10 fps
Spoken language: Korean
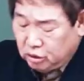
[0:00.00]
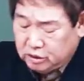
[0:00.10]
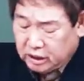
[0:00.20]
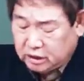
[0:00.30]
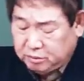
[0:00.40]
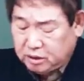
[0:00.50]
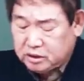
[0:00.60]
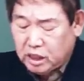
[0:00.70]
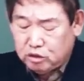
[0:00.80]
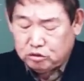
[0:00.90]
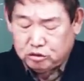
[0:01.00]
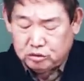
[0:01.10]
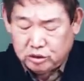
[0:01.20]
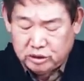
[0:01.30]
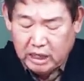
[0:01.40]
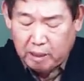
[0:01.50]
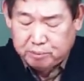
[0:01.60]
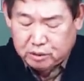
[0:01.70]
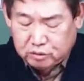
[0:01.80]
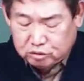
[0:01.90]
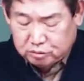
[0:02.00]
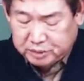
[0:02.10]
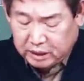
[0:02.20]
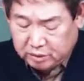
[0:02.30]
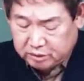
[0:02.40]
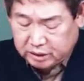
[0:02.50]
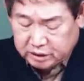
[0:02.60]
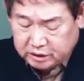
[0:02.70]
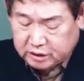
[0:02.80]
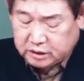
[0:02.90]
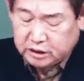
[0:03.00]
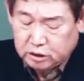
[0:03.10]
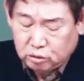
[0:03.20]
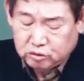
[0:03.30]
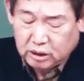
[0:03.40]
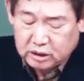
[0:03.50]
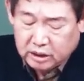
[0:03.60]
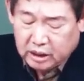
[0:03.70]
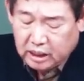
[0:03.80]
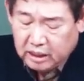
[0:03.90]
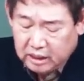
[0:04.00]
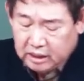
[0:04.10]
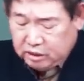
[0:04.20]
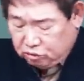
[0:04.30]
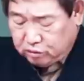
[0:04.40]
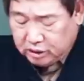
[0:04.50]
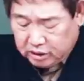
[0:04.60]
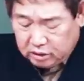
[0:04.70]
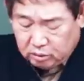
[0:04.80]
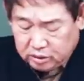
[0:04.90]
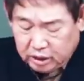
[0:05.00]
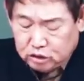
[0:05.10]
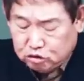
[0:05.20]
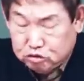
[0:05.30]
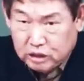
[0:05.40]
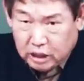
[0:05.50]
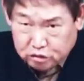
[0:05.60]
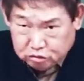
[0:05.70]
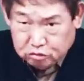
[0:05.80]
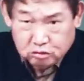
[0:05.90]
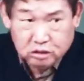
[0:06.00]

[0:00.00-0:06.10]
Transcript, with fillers: 연생이면 사유축년이 앞선 그룹이다 이런 얘기지. 그지 인호술한테 육해살은 언제야? 유야 유.